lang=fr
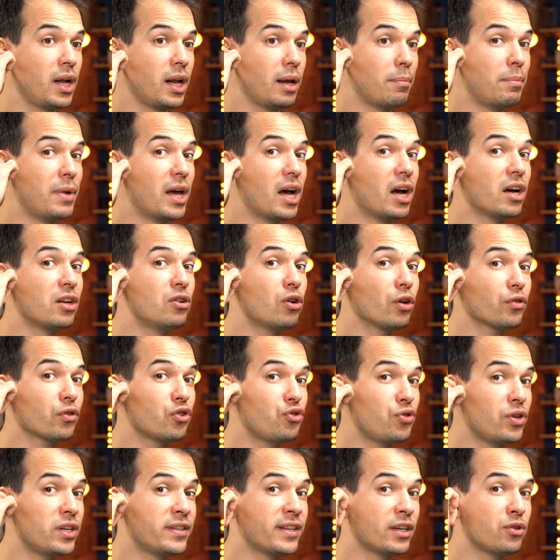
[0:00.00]
ben, lorsque
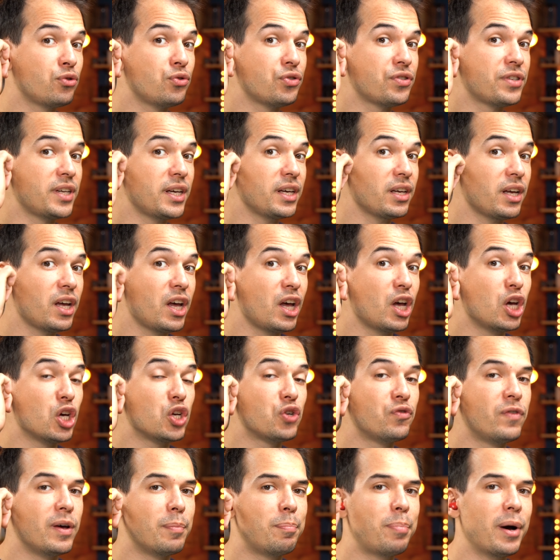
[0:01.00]
je vais les ajuster,
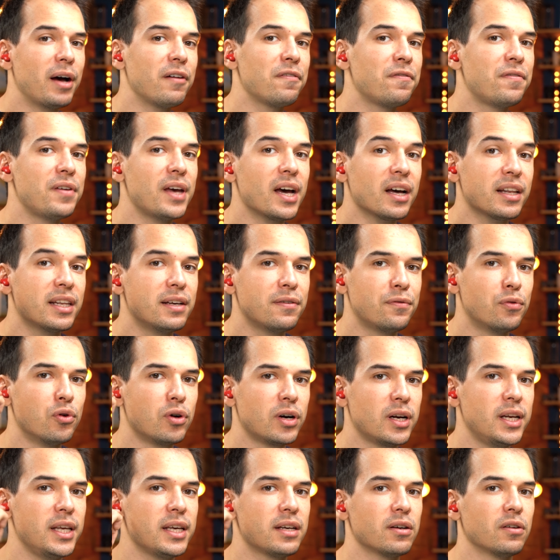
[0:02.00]
je vais pas faire des faux
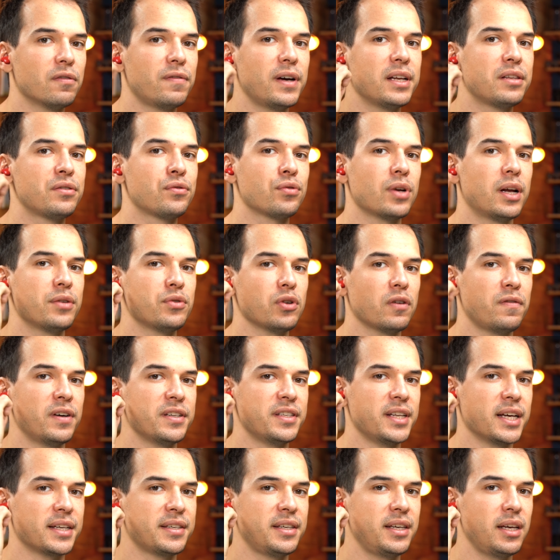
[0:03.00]
clics en fait sur la surface
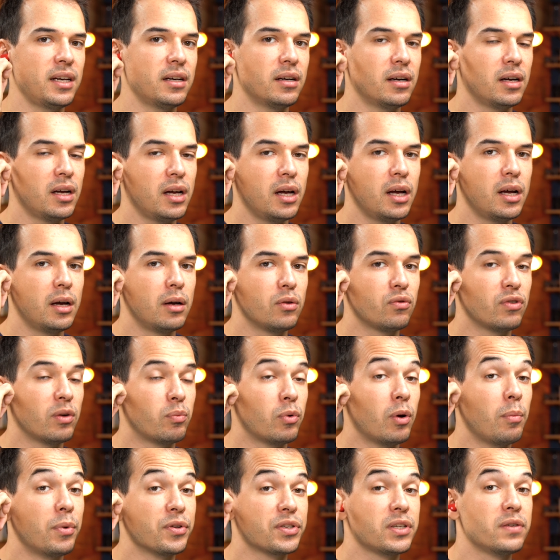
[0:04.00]
tactile, tout
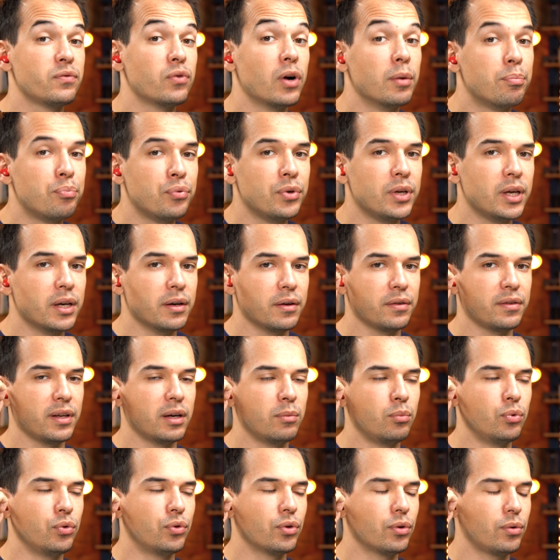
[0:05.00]
simplement parce qu'il faut appuyer, hein, c'est un
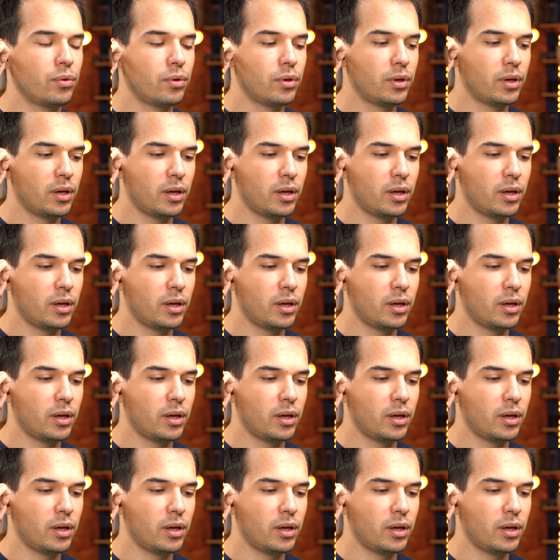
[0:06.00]
bouton.